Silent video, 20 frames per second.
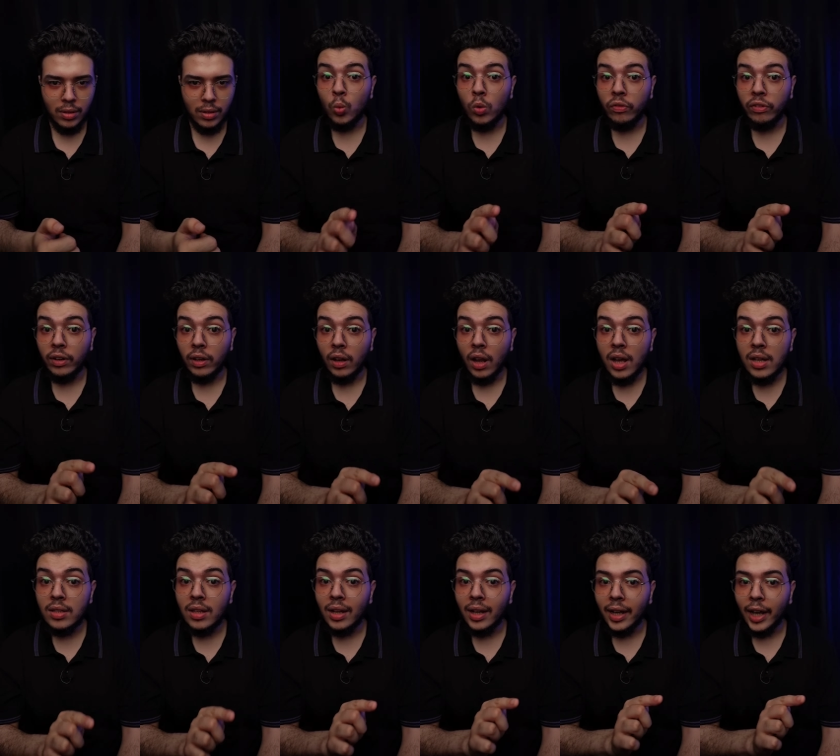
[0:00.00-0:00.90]
وفي
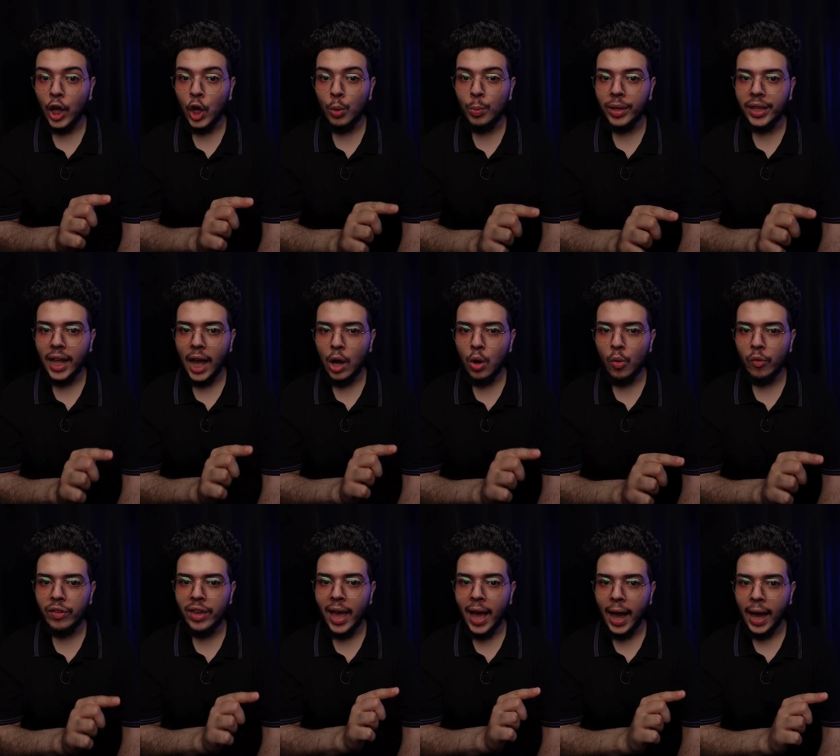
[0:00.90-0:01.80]
اللحظه اللي كانوا بيضحكوا
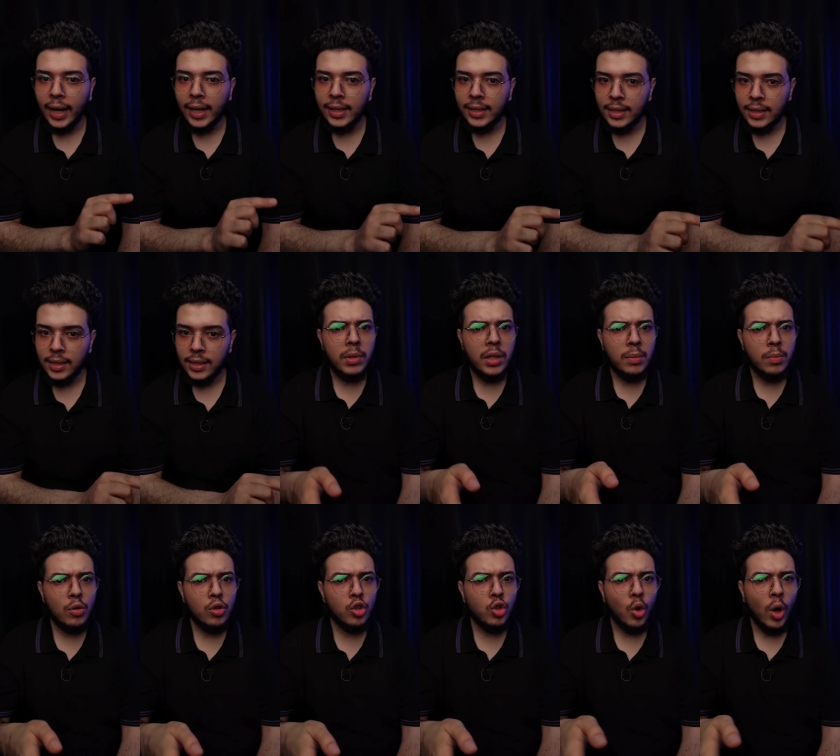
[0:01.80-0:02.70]
فيها عليه دي
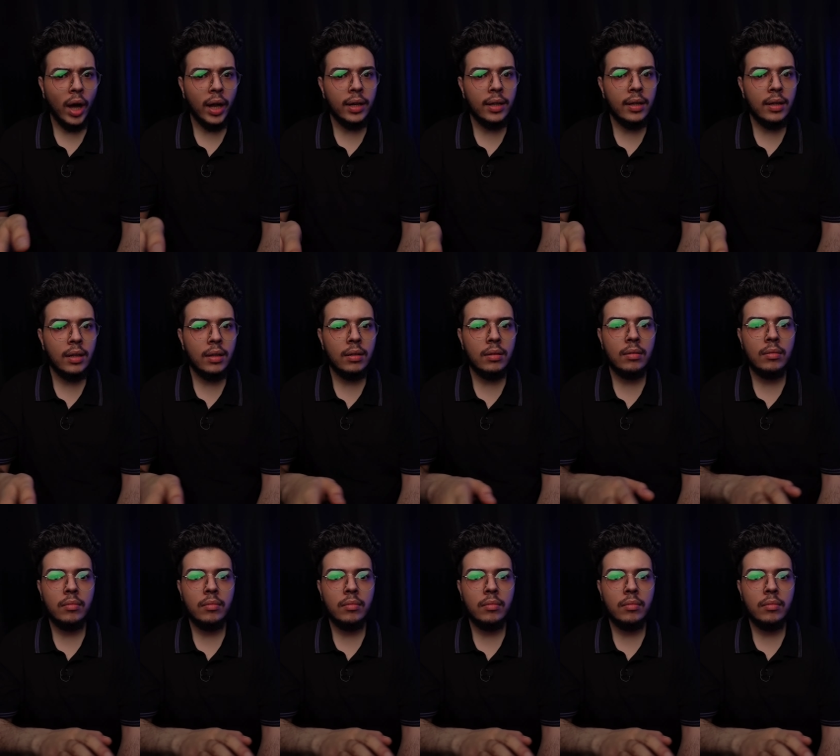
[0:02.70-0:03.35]
بيبصوا عليه